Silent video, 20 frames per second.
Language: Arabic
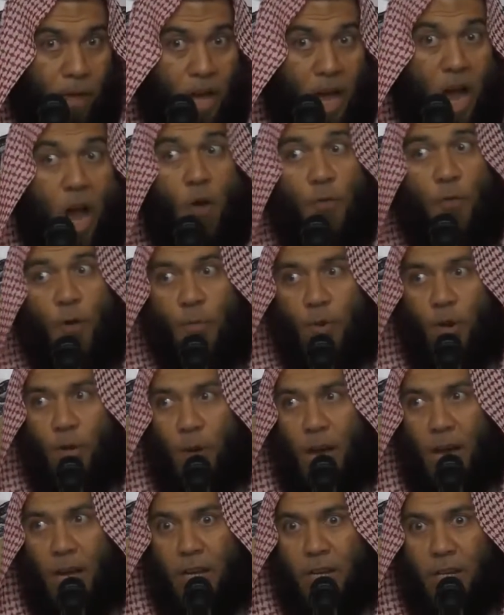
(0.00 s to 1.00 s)
عوف بن
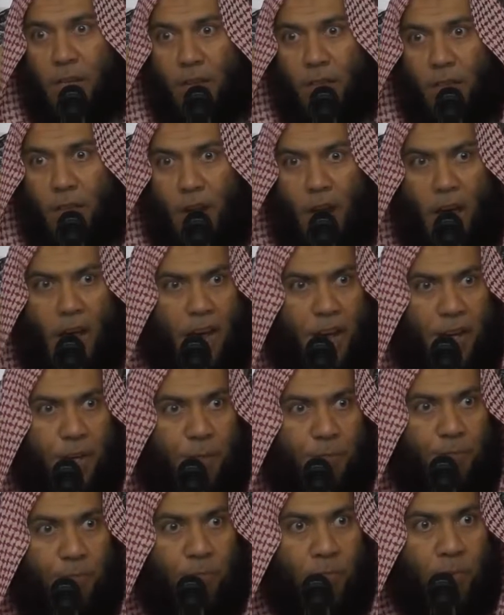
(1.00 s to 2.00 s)
مالك رضي الله
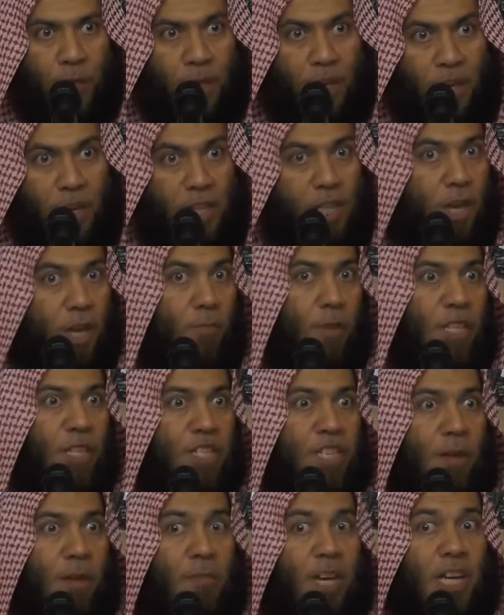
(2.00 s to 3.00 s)
عنه عندما
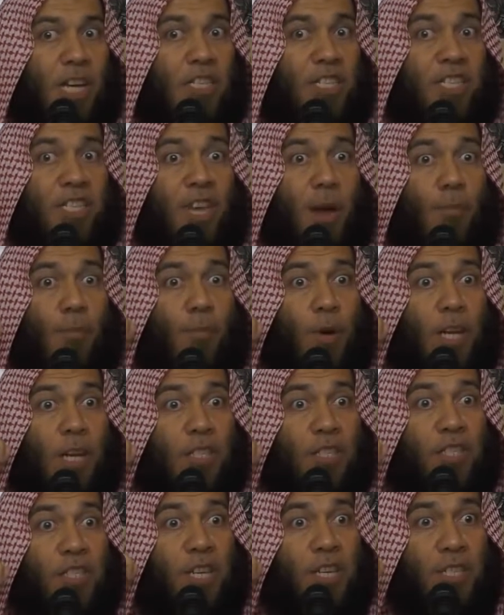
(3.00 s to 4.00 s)
سمع السب
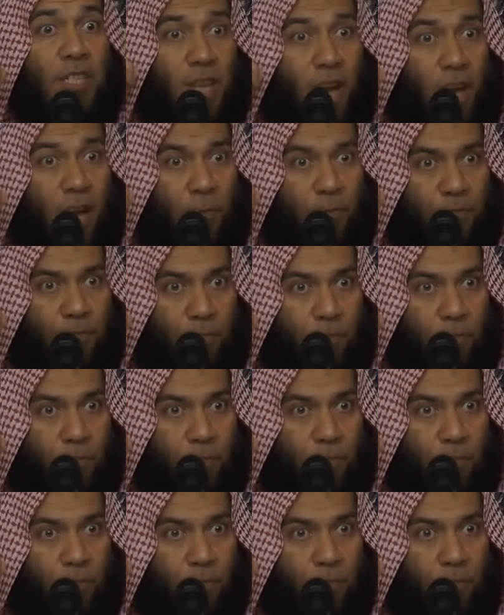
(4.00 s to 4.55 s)
والاستهزاء